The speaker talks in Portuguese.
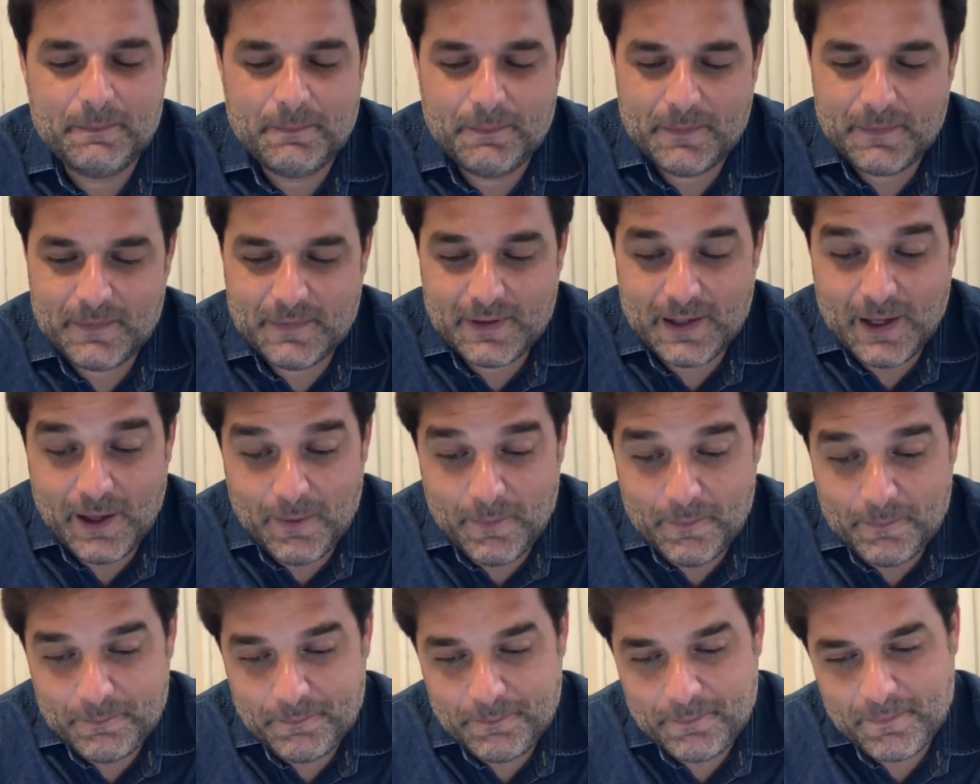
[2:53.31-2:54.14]

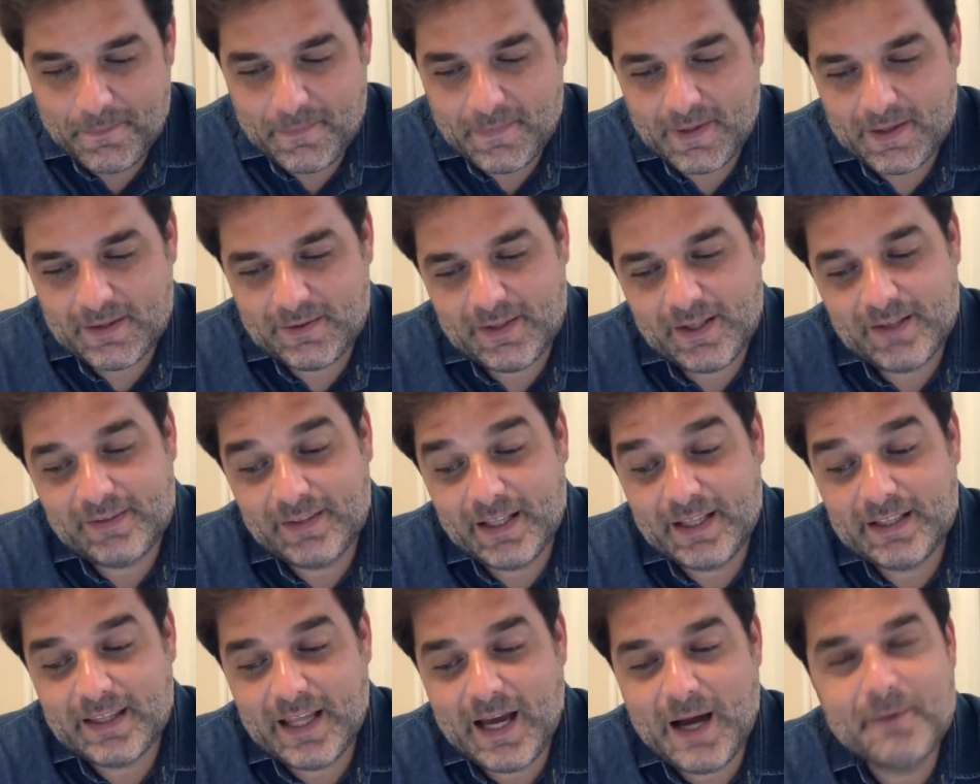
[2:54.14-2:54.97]
Então, se
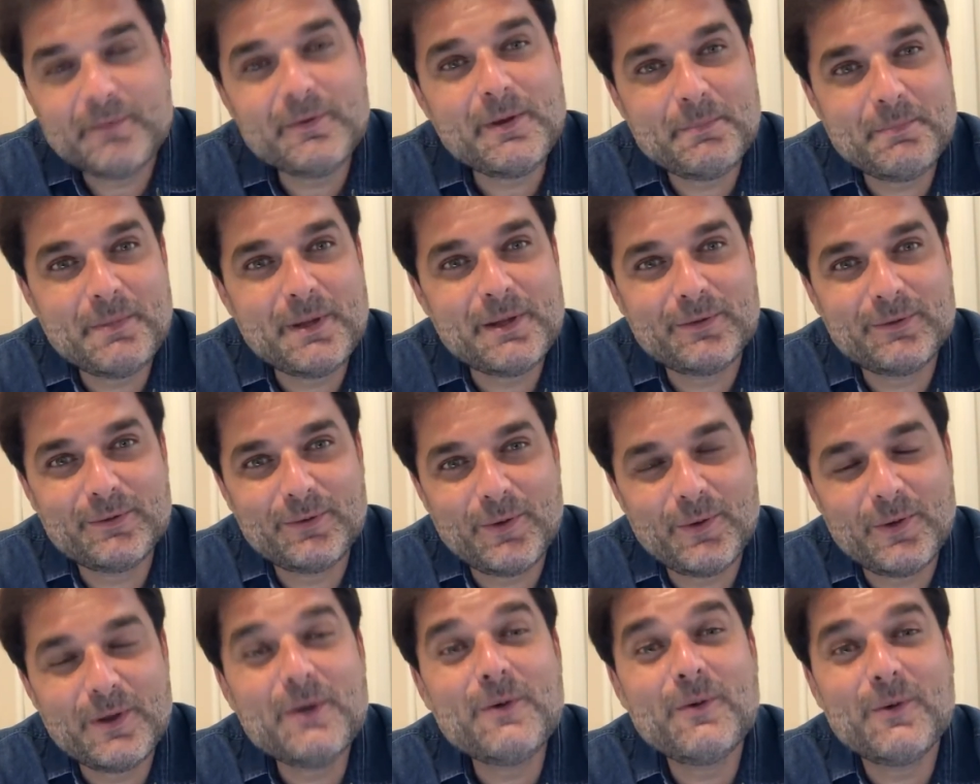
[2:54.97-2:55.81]
aceitarmos a
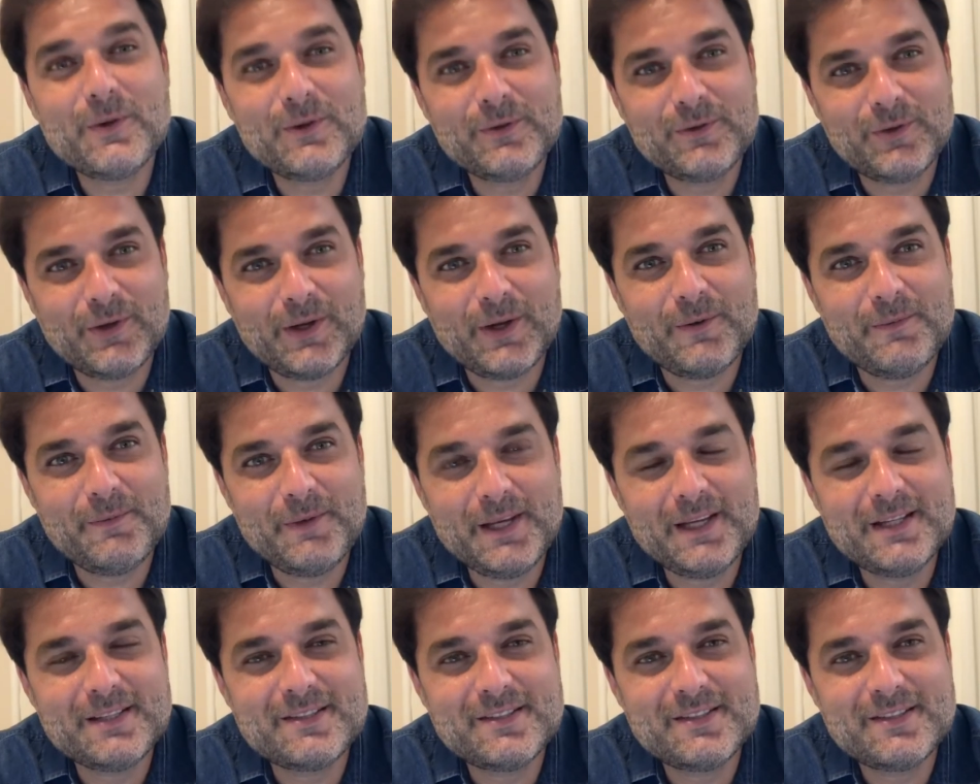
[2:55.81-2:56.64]
pessoa
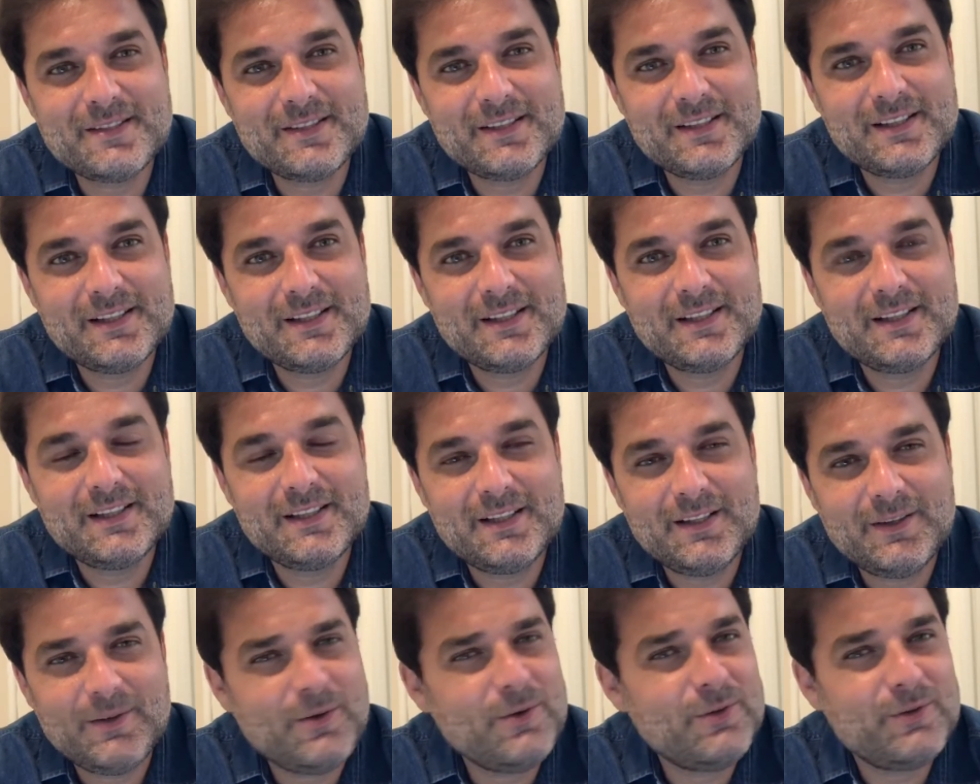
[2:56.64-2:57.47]
incondicionalmente,
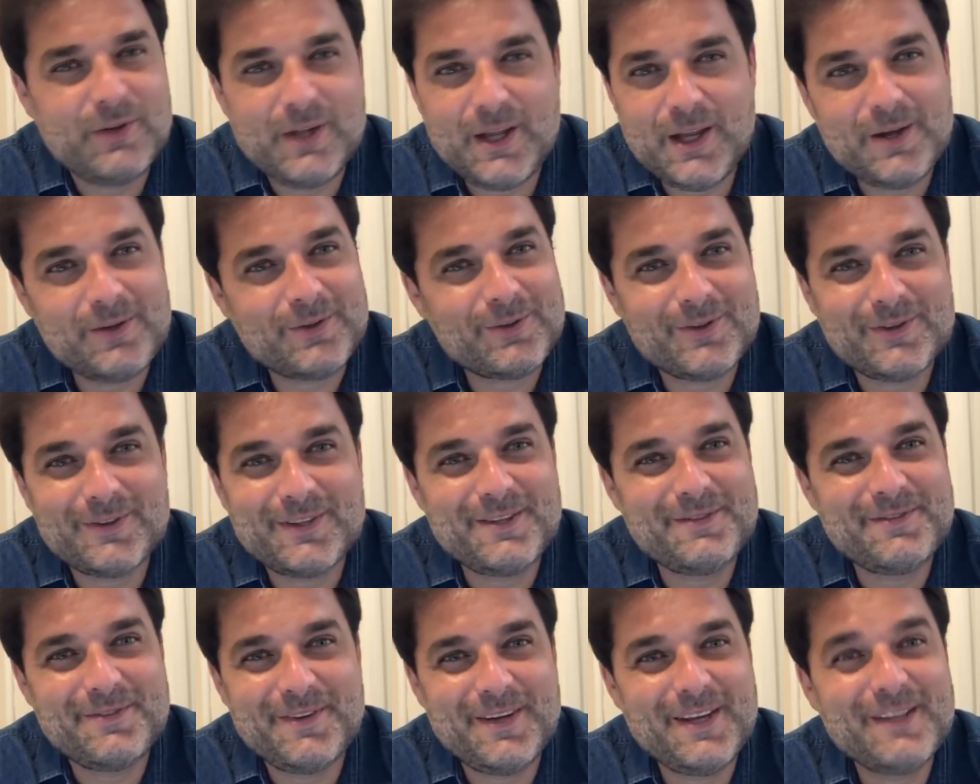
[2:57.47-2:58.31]
com os erros, com os
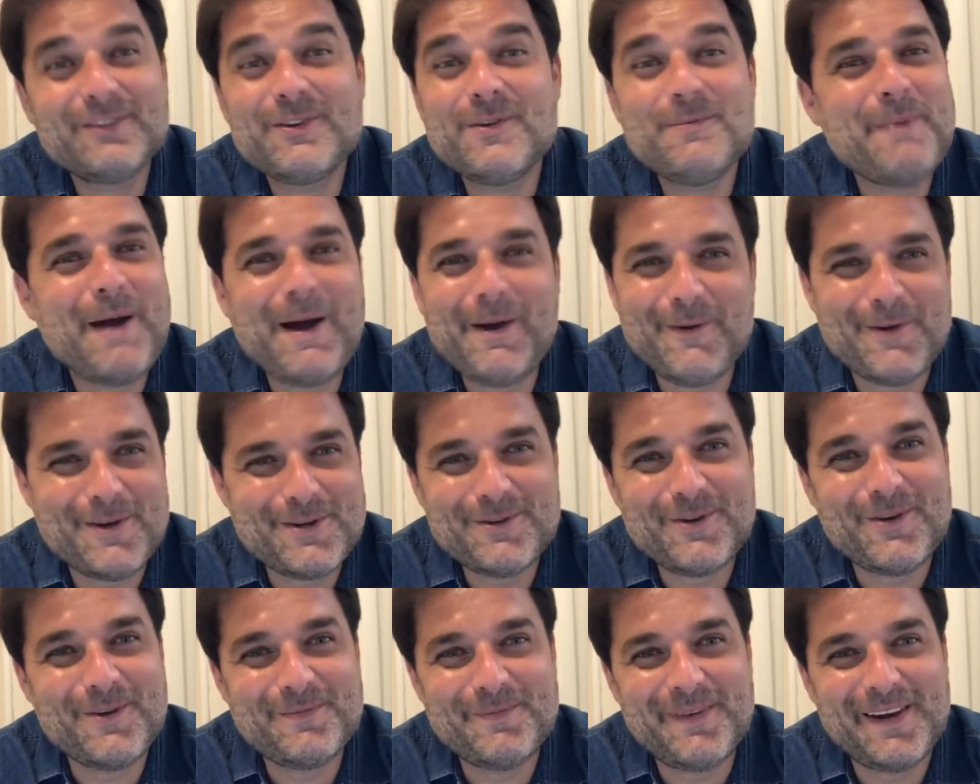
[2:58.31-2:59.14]
defeitos, com o pacote
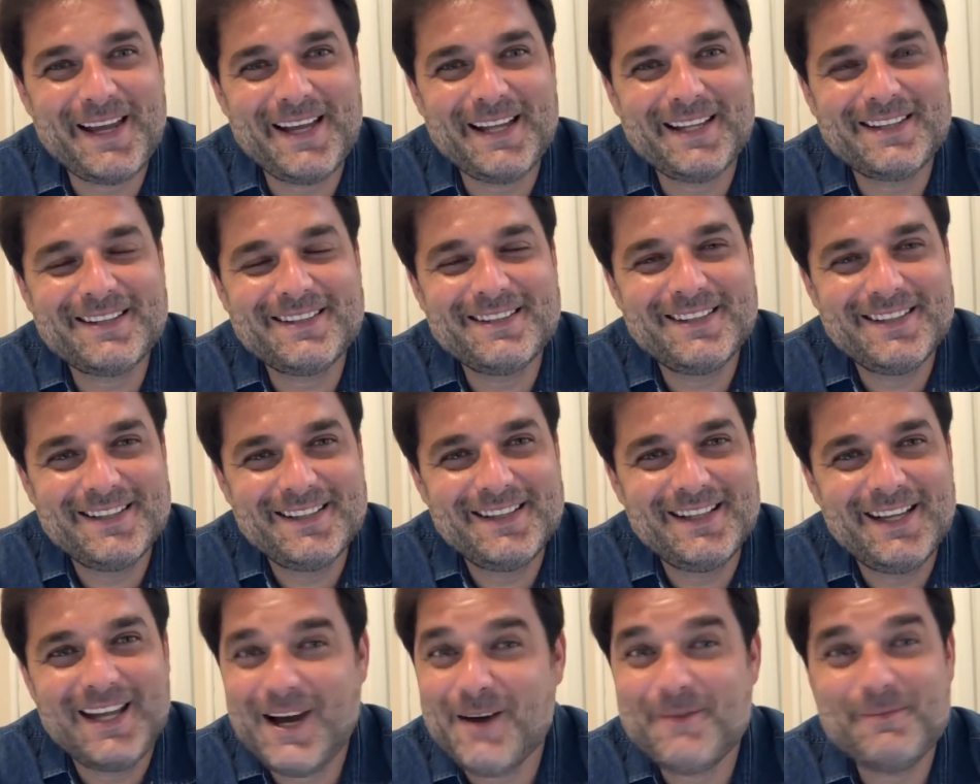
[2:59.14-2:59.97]
completo,
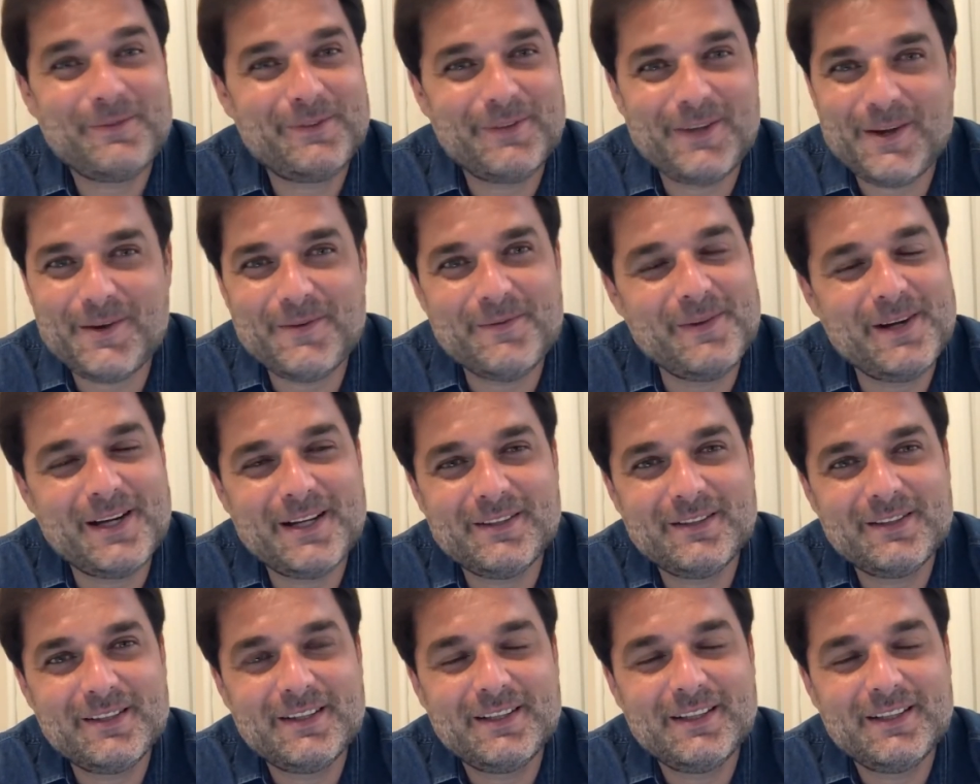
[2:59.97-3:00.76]
é um ser humano,